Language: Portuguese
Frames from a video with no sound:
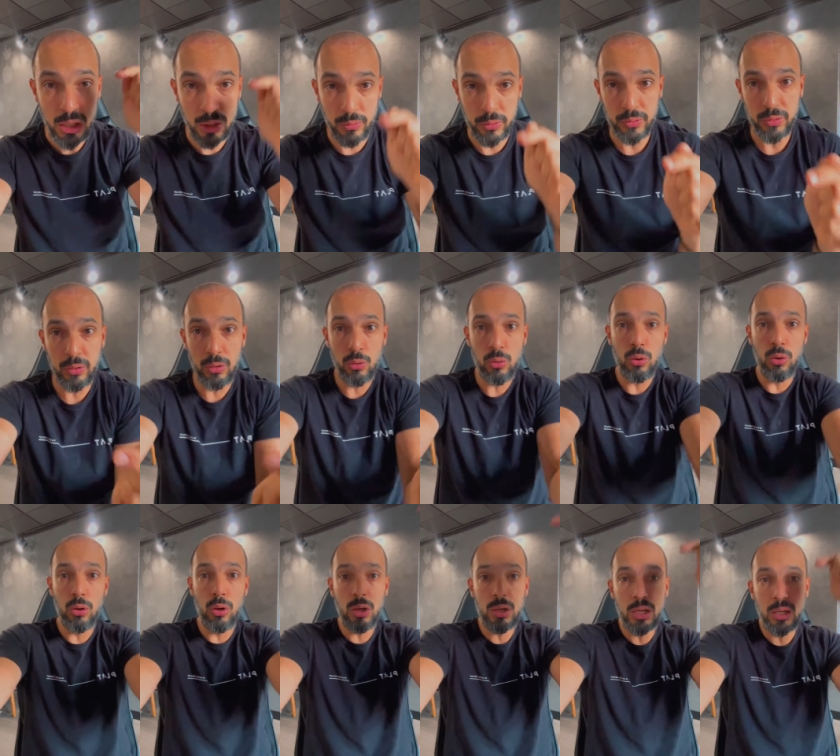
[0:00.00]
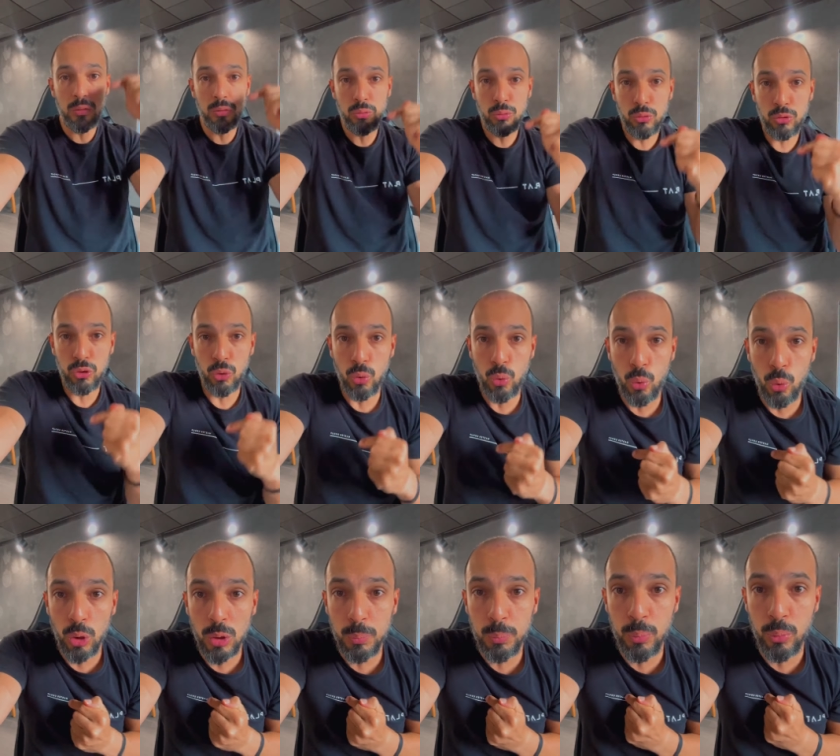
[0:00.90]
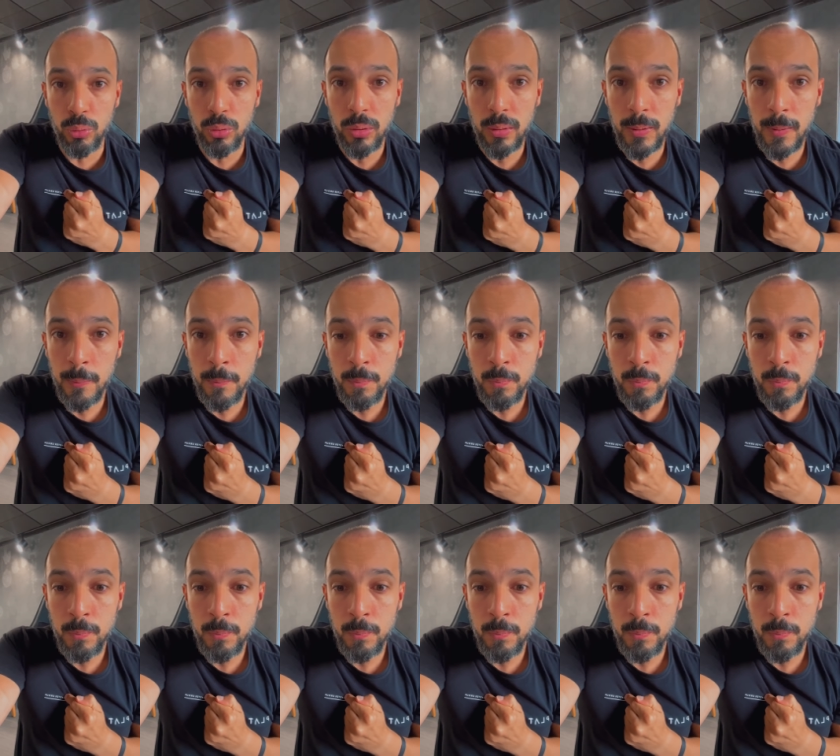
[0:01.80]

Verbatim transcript: e você não coloca isso no seu corpo,